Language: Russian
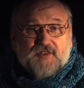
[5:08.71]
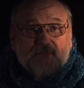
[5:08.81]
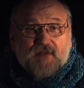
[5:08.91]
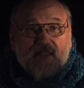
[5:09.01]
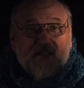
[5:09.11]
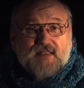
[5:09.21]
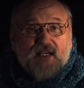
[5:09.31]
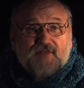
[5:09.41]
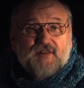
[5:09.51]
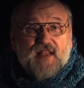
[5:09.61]
чтобы
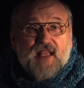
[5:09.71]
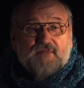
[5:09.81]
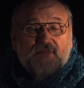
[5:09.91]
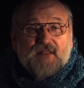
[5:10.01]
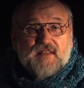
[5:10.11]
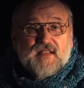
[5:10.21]
динозавру лень было